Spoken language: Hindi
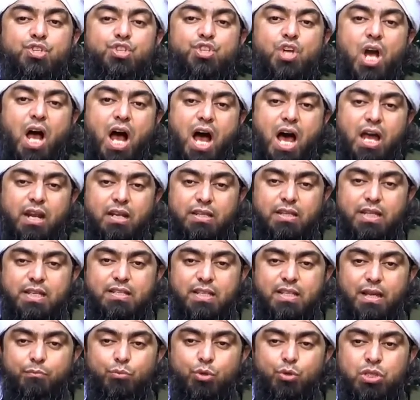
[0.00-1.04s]
चार
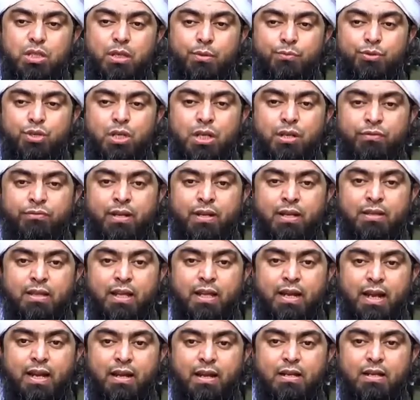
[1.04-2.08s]
हदीसें मुस्लिम शरीफ के
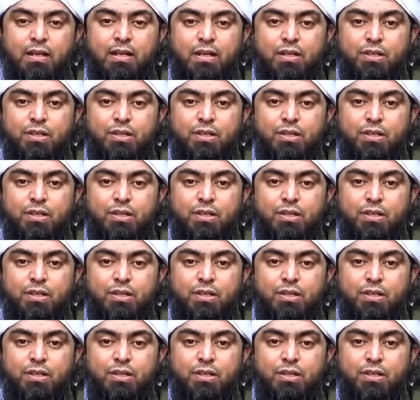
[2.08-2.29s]
अंदर है